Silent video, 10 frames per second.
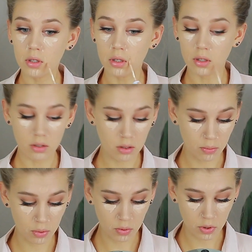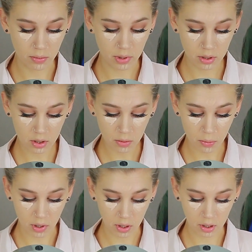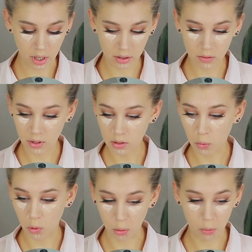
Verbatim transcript: И этот бьюти-блендер проглатывает пол